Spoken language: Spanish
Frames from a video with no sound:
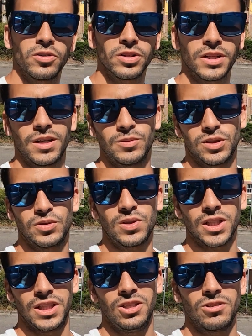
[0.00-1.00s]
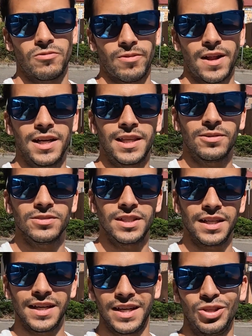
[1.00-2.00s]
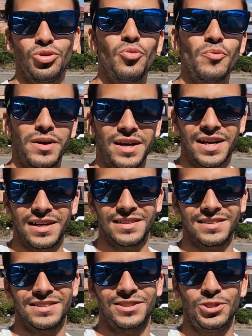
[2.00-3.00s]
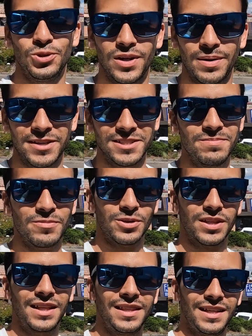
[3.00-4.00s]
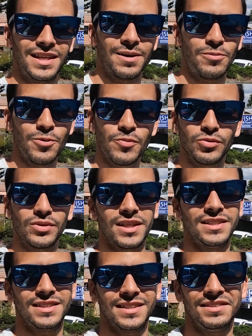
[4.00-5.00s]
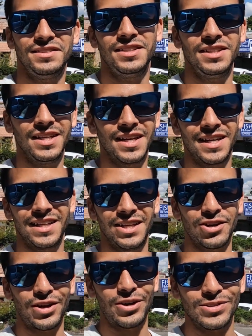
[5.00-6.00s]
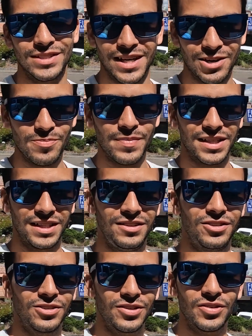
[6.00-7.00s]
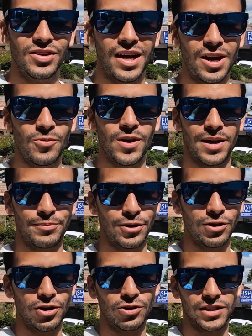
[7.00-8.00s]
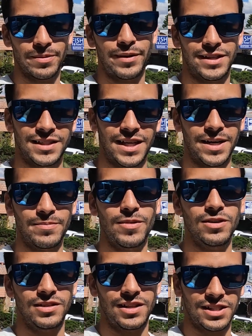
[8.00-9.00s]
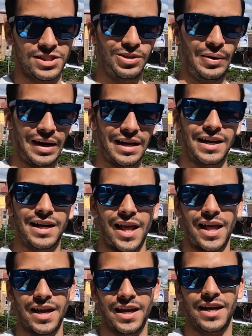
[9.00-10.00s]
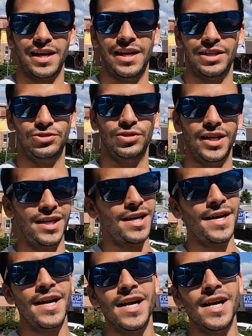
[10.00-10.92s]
contábamos hace un ratito, estamos en qué ciudad más importante de las Blue Mountains y en el día de hoy les vamos a estar compartiendo algunas de las mejores cosas para hacer. Vamos a estar yendo a unas cascadas que hay acá en la zona